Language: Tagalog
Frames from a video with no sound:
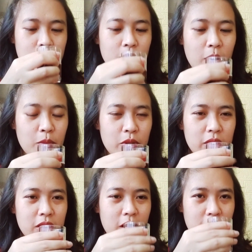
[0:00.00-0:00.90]
Yung amoy
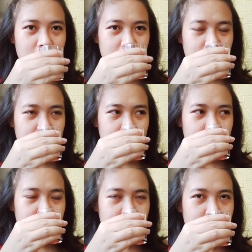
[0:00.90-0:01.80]
niya is
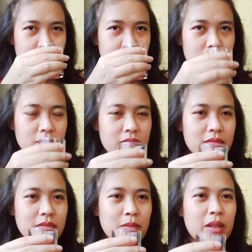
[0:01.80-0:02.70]

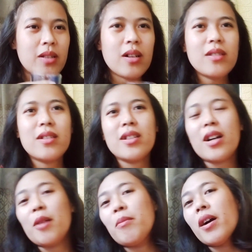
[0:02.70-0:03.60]
my God,
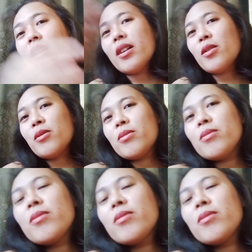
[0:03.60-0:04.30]
kinakabahan ako.